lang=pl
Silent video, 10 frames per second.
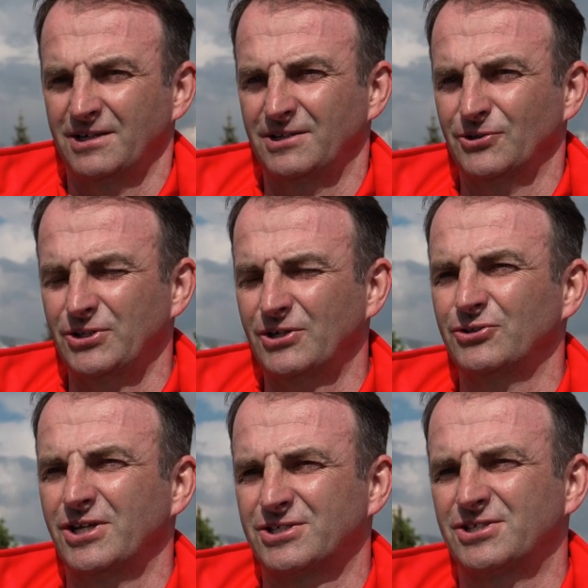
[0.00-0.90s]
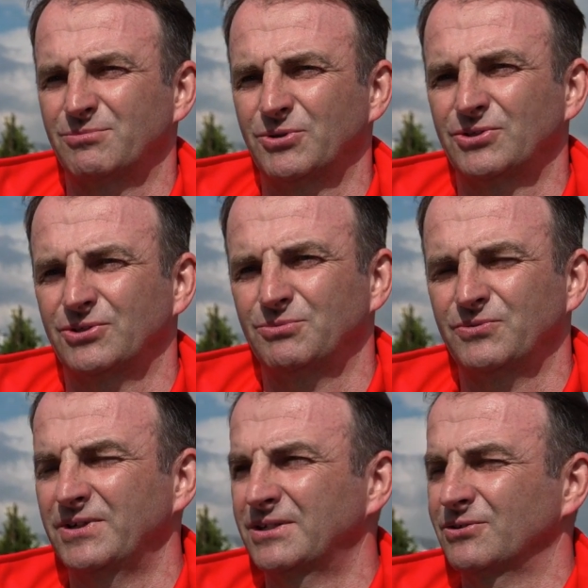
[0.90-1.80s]
No niekoniecznie, bo to
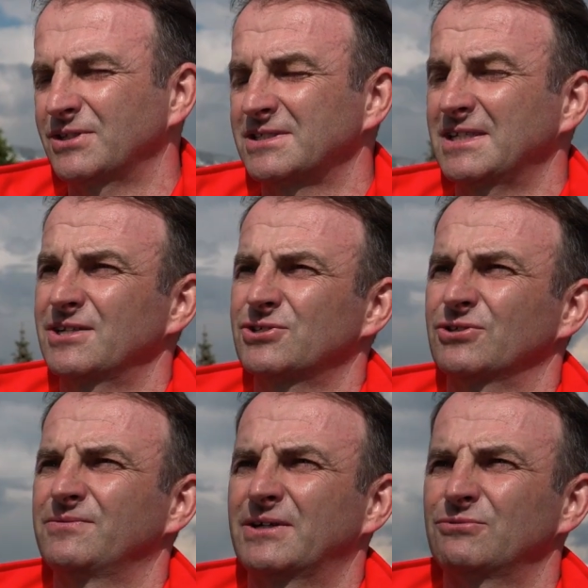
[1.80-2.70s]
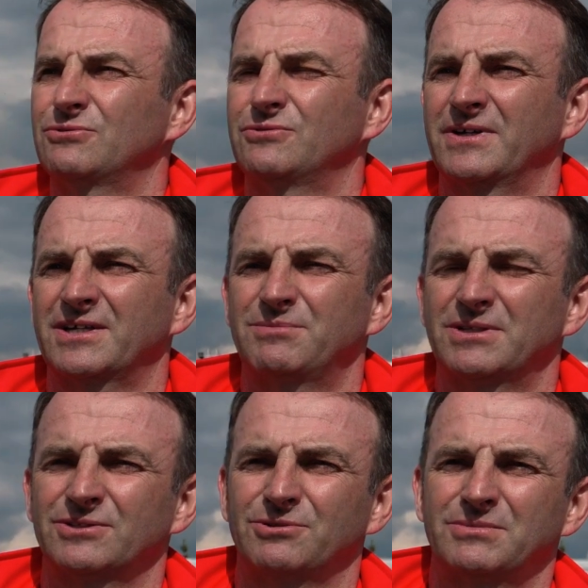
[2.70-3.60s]
mówię, to też zależy od warunków, jakie
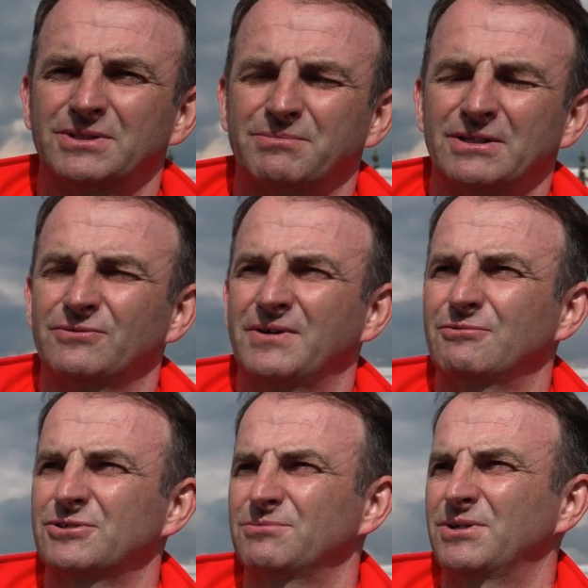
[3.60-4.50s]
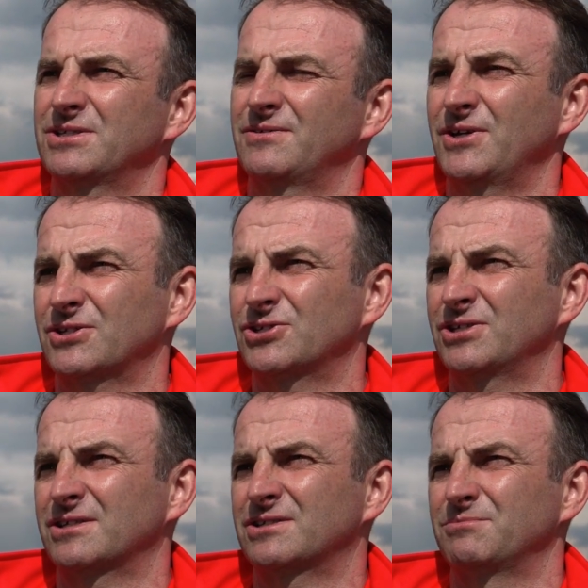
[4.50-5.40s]
będą e, panowały, czy będzie
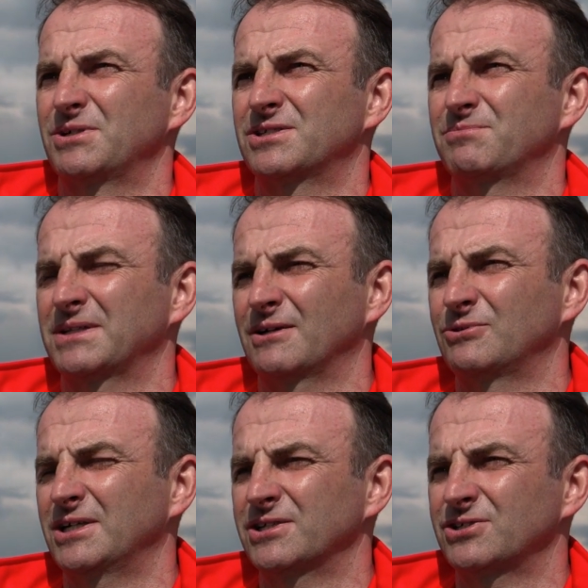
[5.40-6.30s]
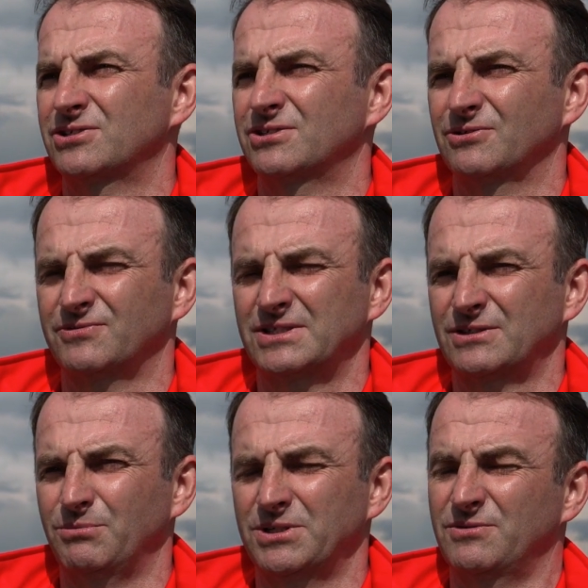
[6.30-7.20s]
wiecznie, czy będzie padał deszcz, to
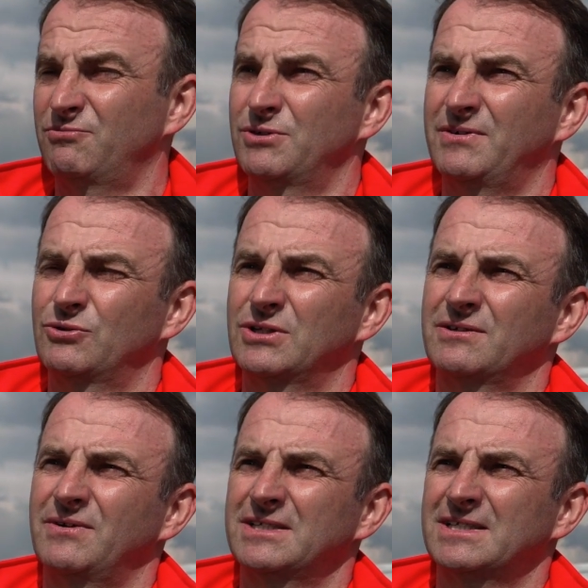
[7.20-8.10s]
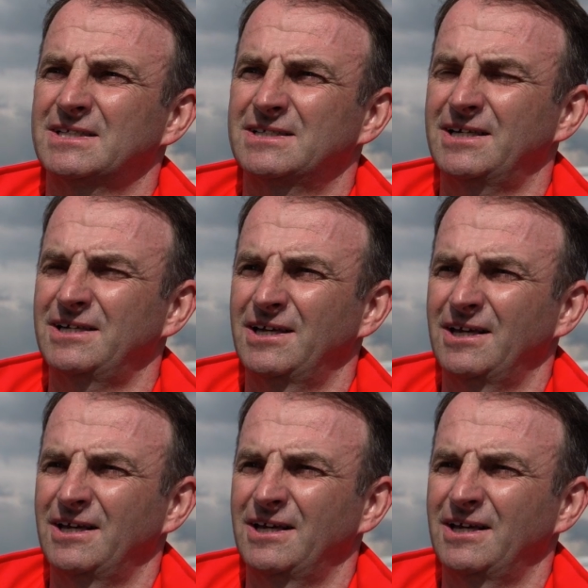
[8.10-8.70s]
wszystko będzie wpływało na rywalizację.